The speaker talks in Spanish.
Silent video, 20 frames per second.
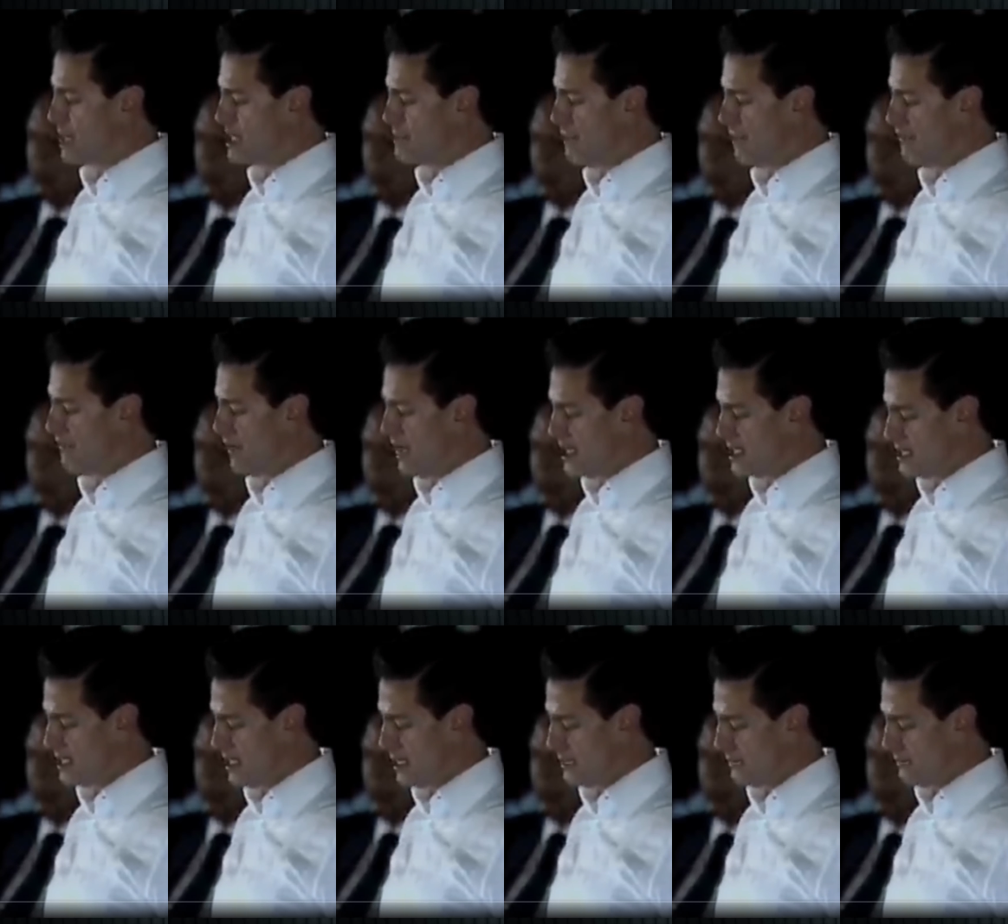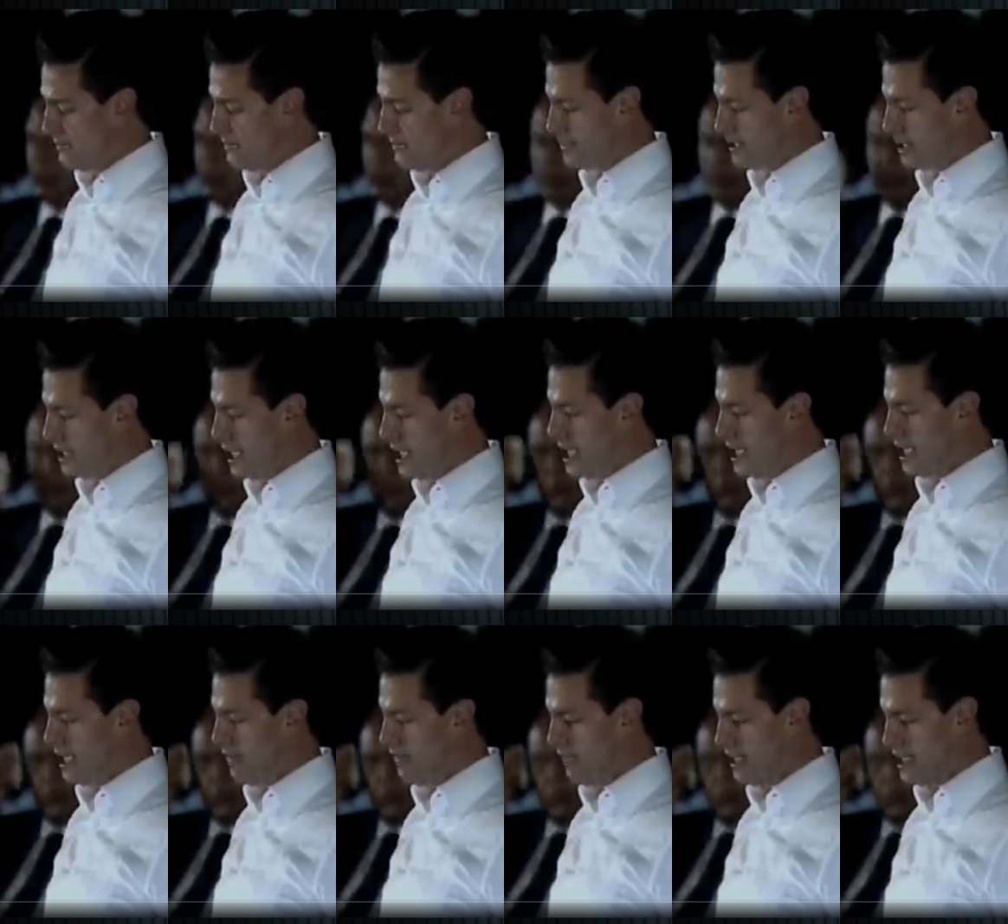en la misma fecha
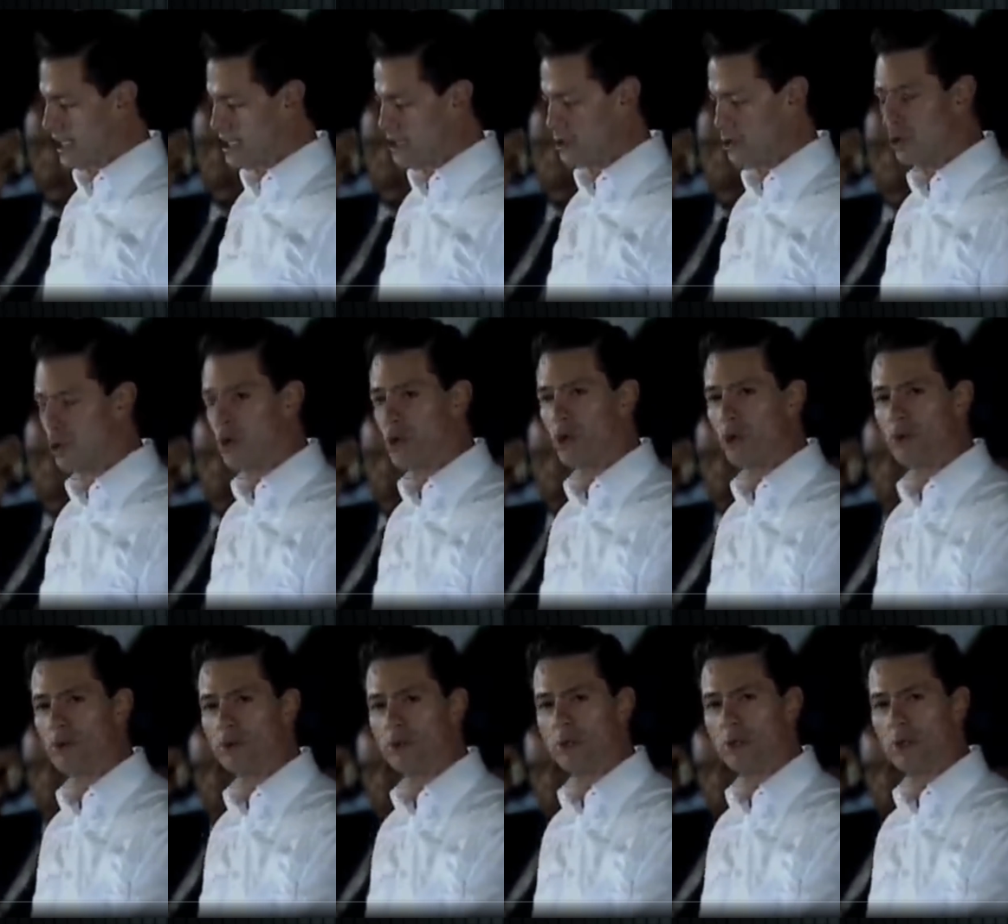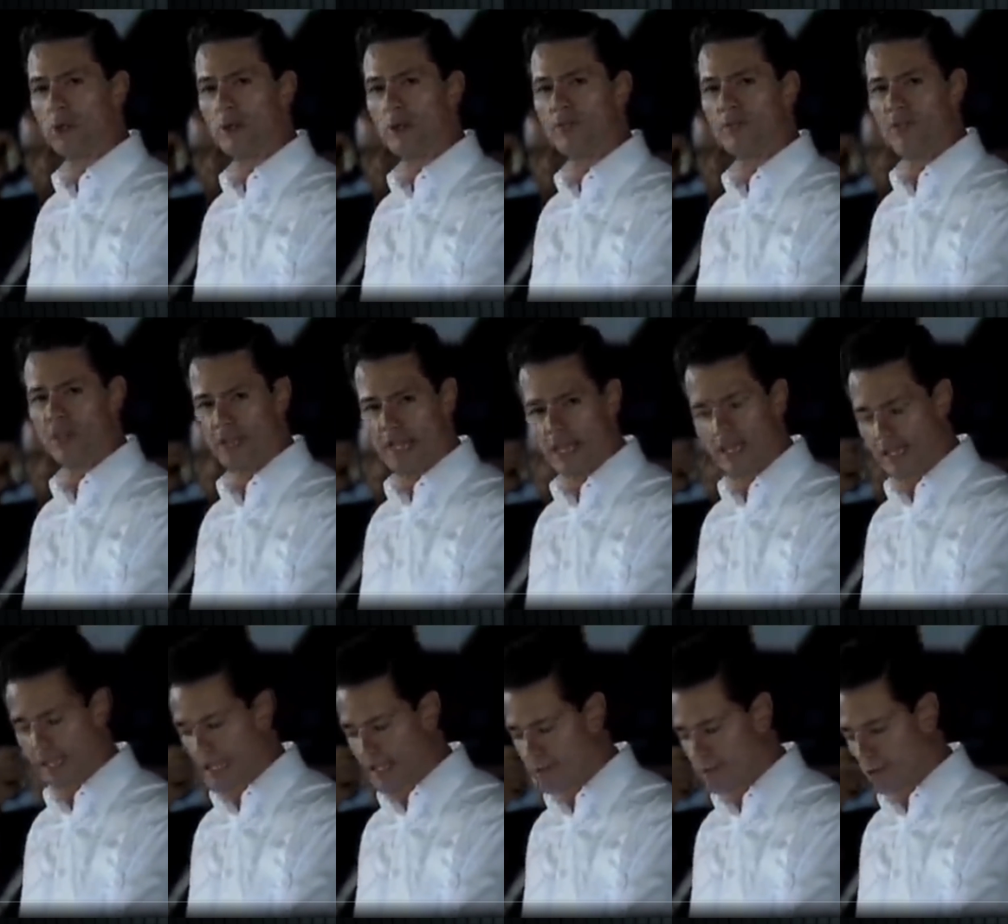en que falleció
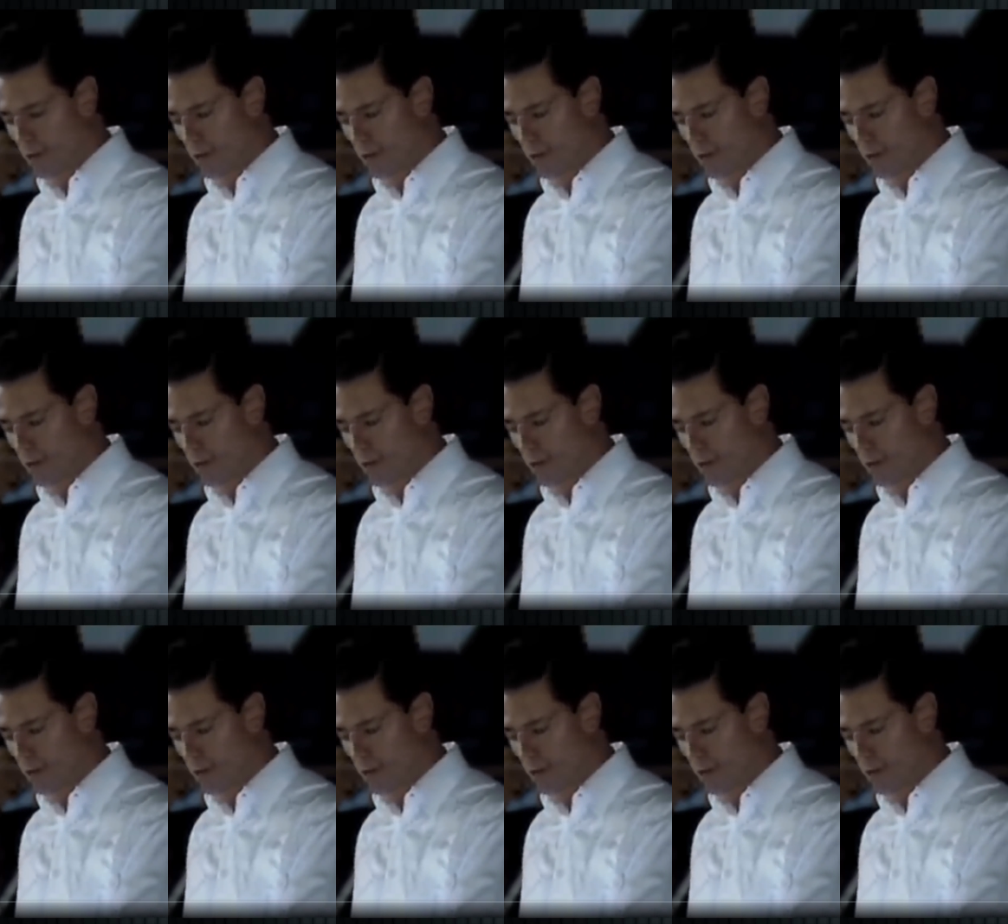Fidel